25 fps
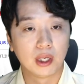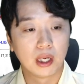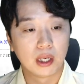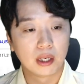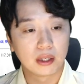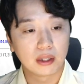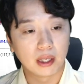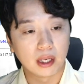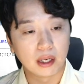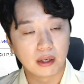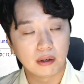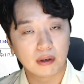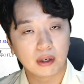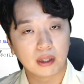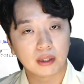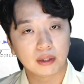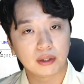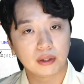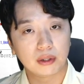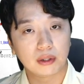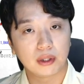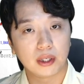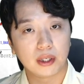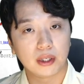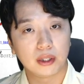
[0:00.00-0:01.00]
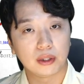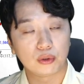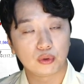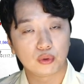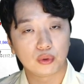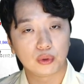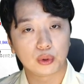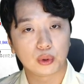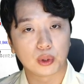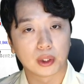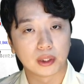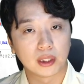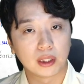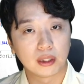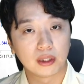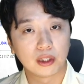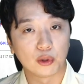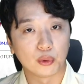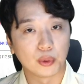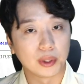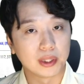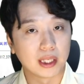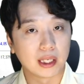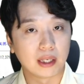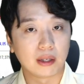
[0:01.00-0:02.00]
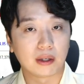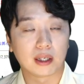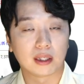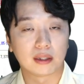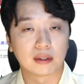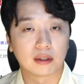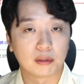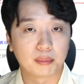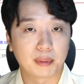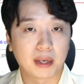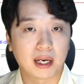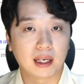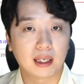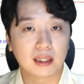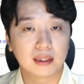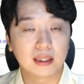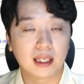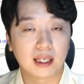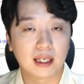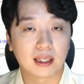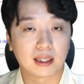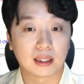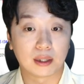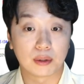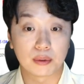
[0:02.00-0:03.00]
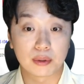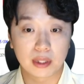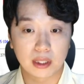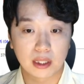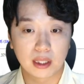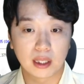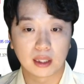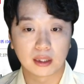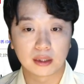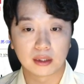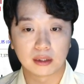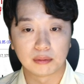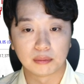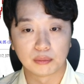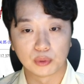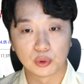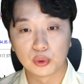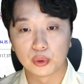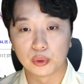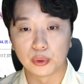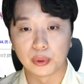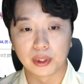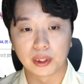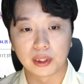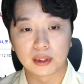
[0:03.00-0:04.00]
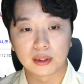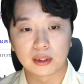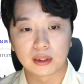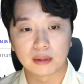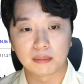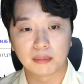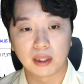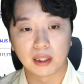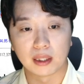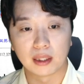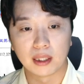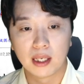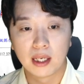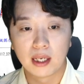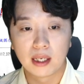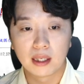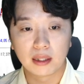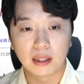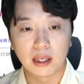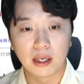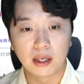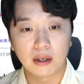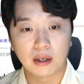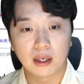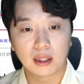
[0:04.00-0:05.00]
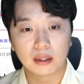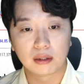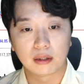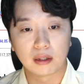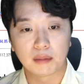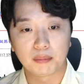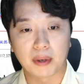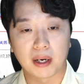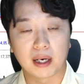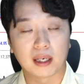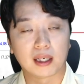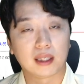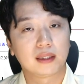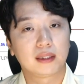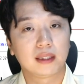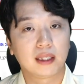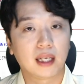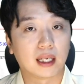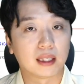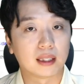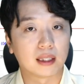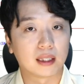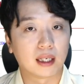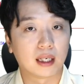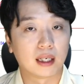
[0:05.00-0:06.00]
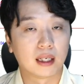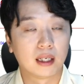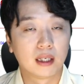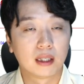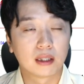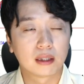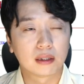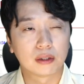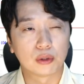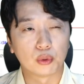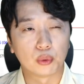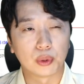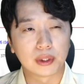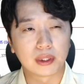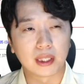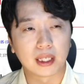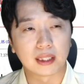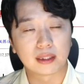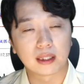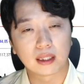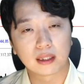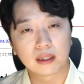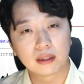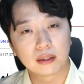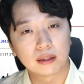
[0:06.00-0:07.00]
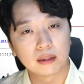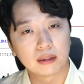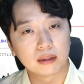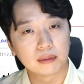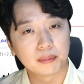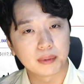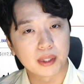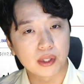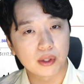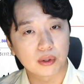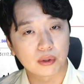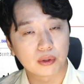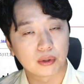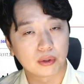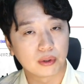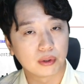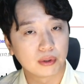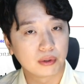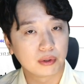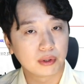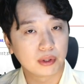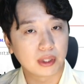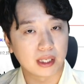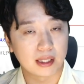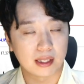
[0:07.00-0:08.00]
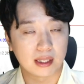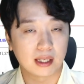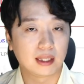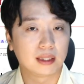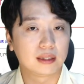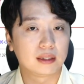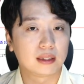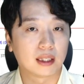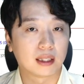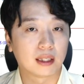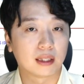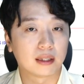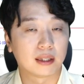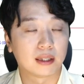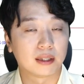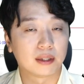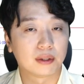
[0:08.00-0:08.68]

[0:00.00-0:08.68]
내려갈 때 수익도 안 나는데 왜 내려가는 걸 바라냐라고 생각하시는 분들도 있겠지만 내려가는 걸 바라는 게 아니라 그 왜 대장금에서 그런 대사가 있지 않았나요?